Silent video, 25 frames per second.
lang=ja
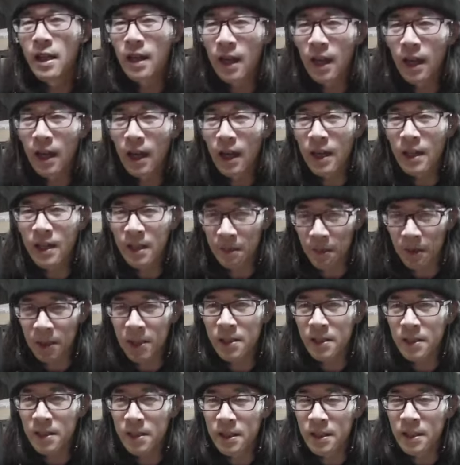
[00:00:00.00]
えー、入ってま
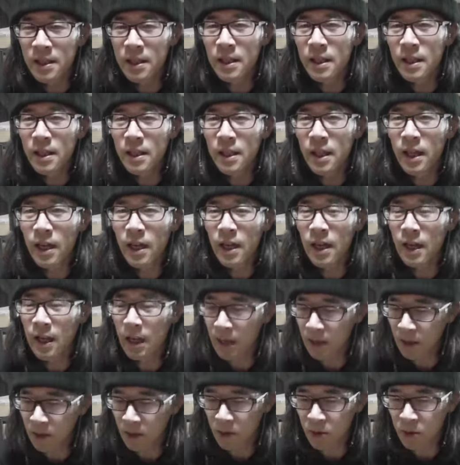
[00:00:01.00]
す
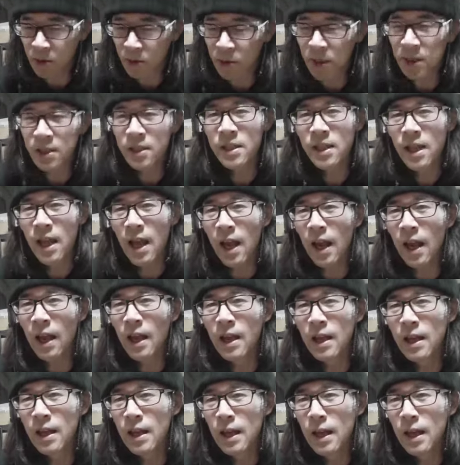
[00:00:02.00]
でえー、っとそうですね、